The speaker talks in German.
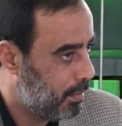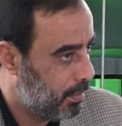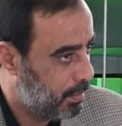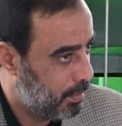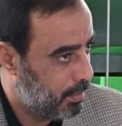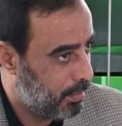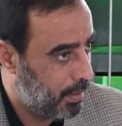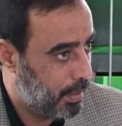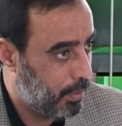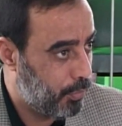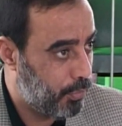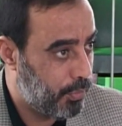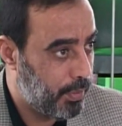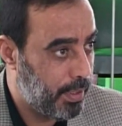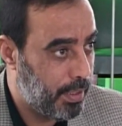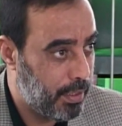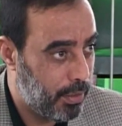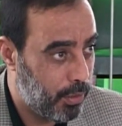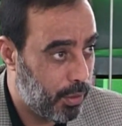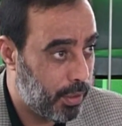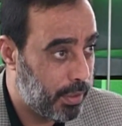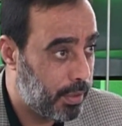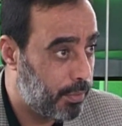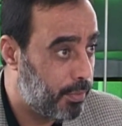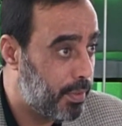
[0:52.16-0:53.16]
Weil viele
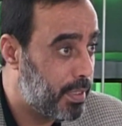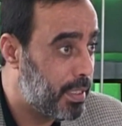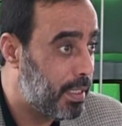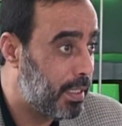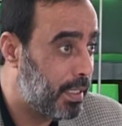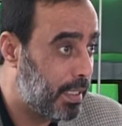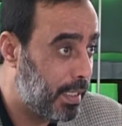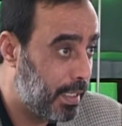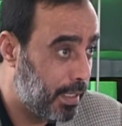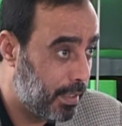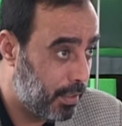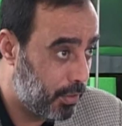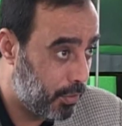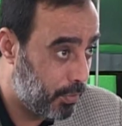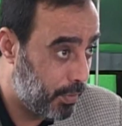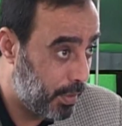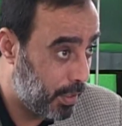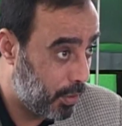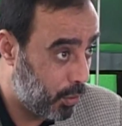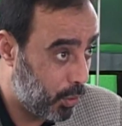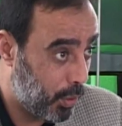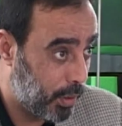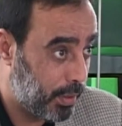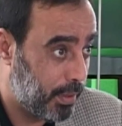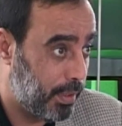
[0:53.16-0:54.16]
Leute wissen gar nicht, wer
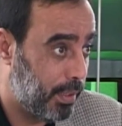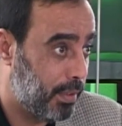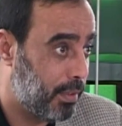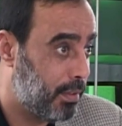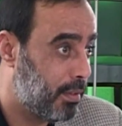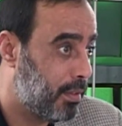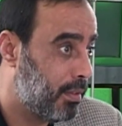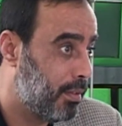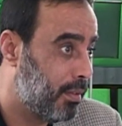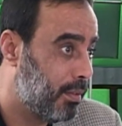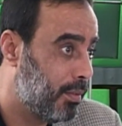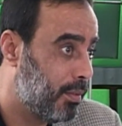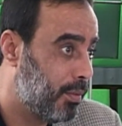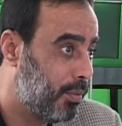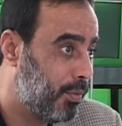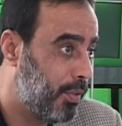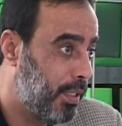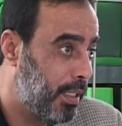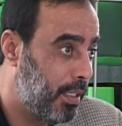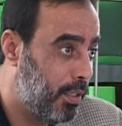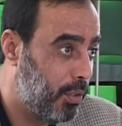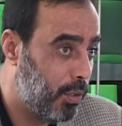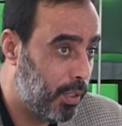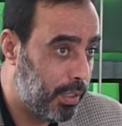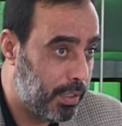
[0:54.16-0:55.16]
Gott ist.
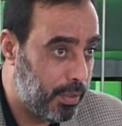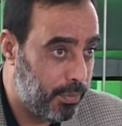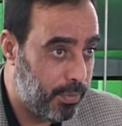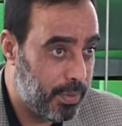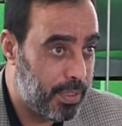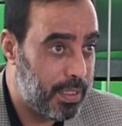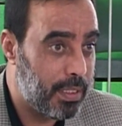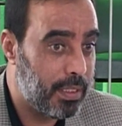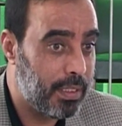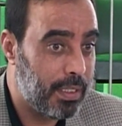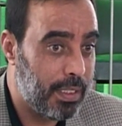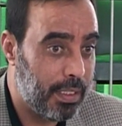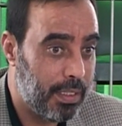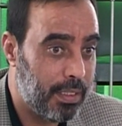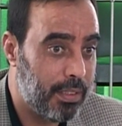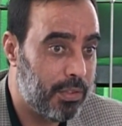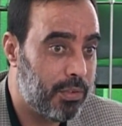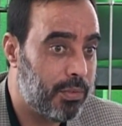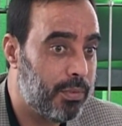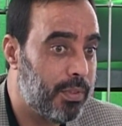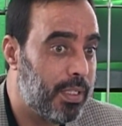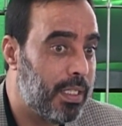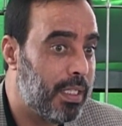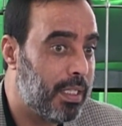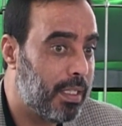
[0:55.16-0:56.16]
Viele Leute wissen gar
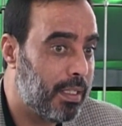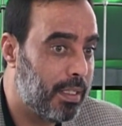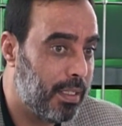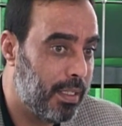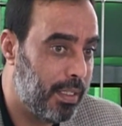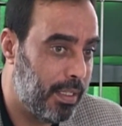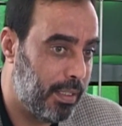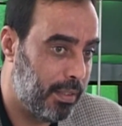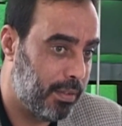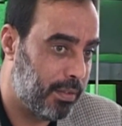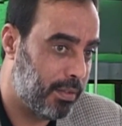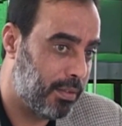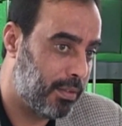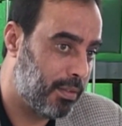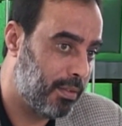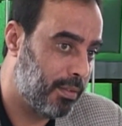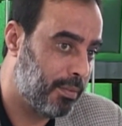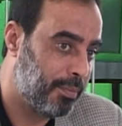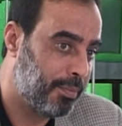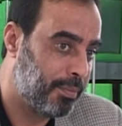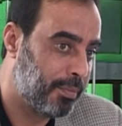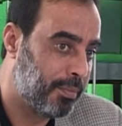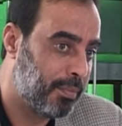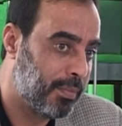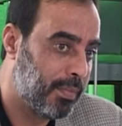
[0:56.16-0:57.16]
nicht, wer Allah ist.
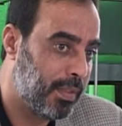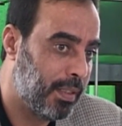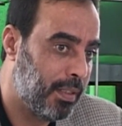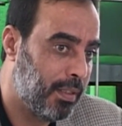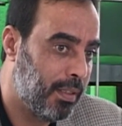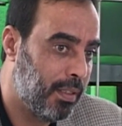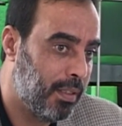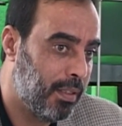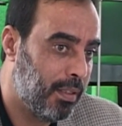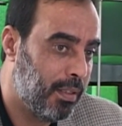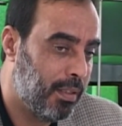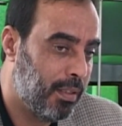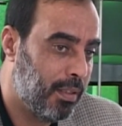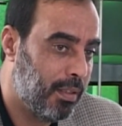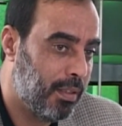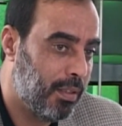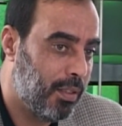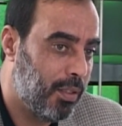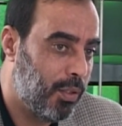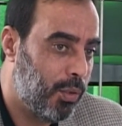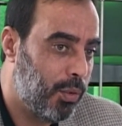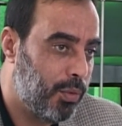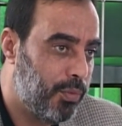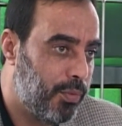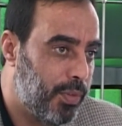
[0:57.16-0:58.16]

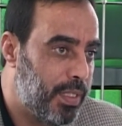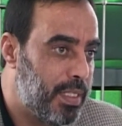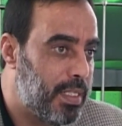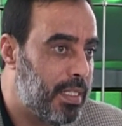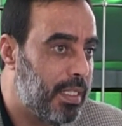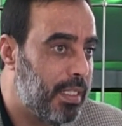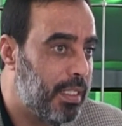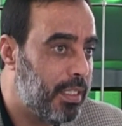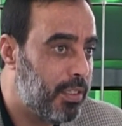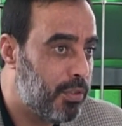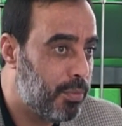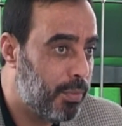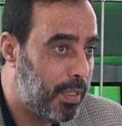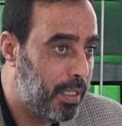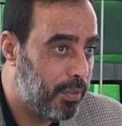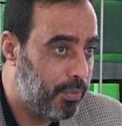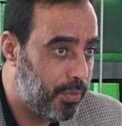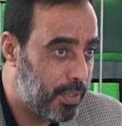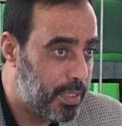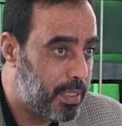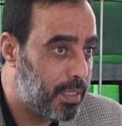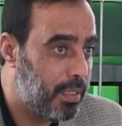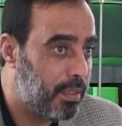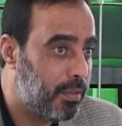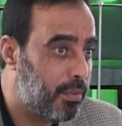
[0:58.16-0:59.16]
Und wenn sie nicht mal
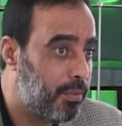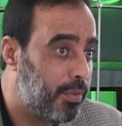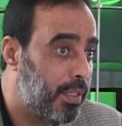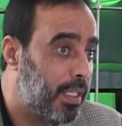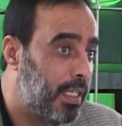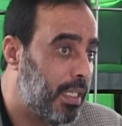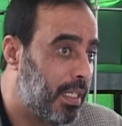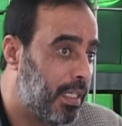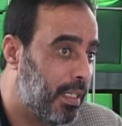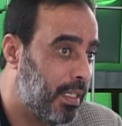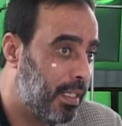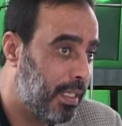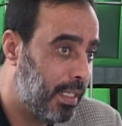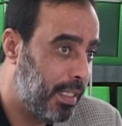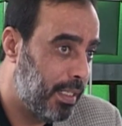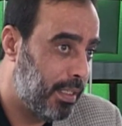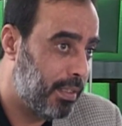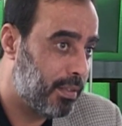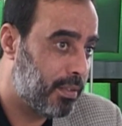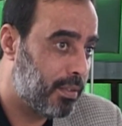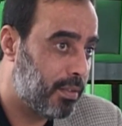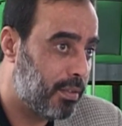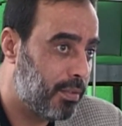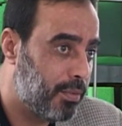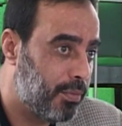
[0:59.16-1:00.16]
wissen, wer Allah
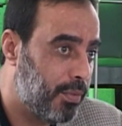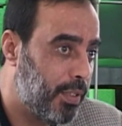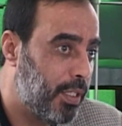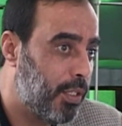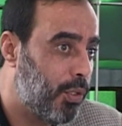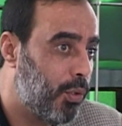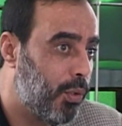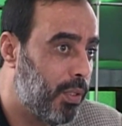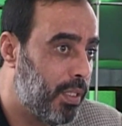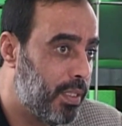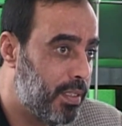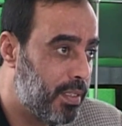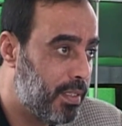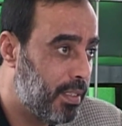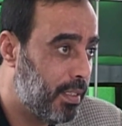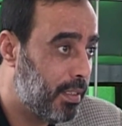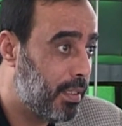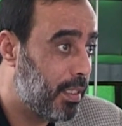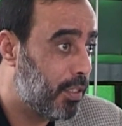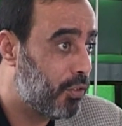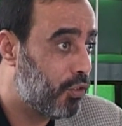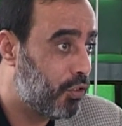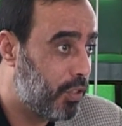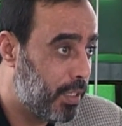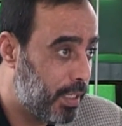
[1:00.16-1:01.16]
ist, wie können sie
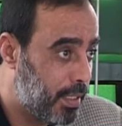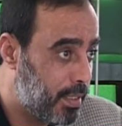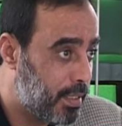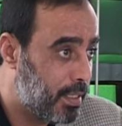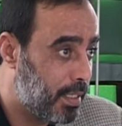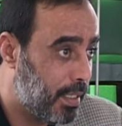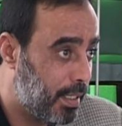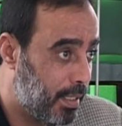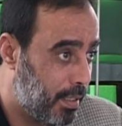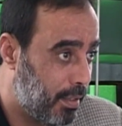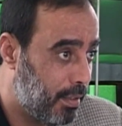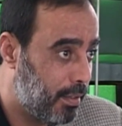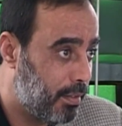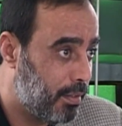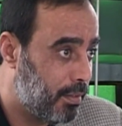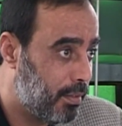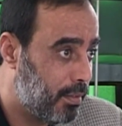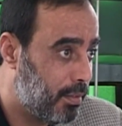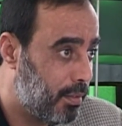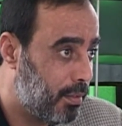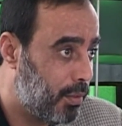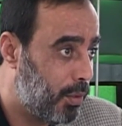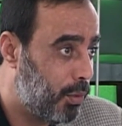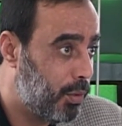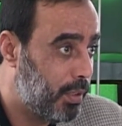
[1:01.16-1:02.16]
das Schicksal
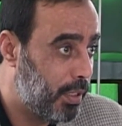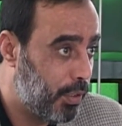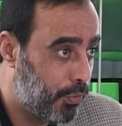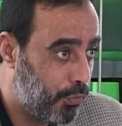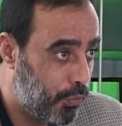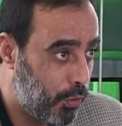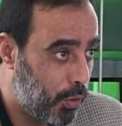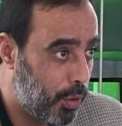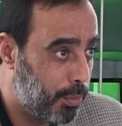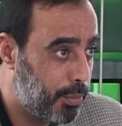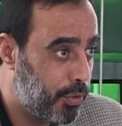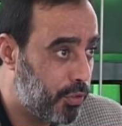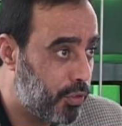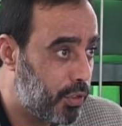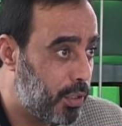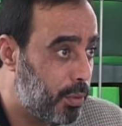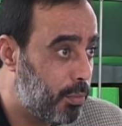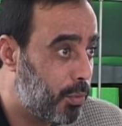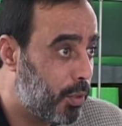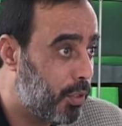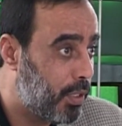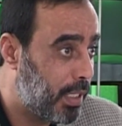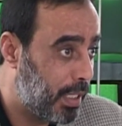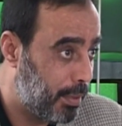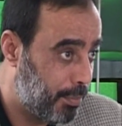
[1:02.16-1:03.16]
und die
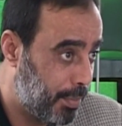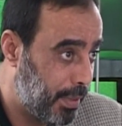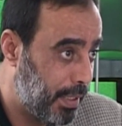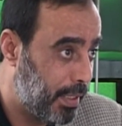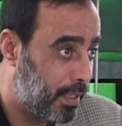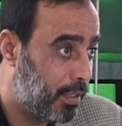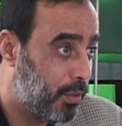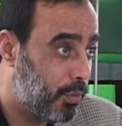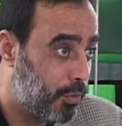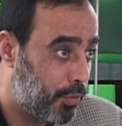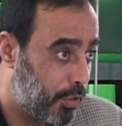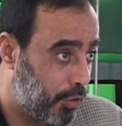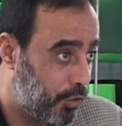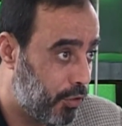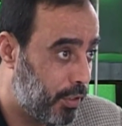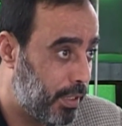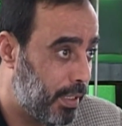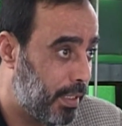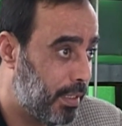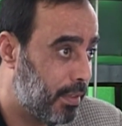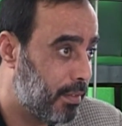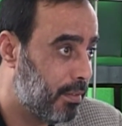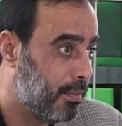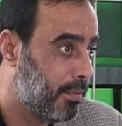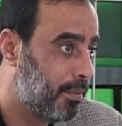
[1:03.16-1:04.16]
Vorbestimmung kapieren, und
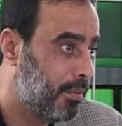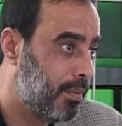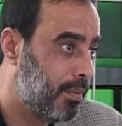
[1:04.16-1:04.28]
verstehen?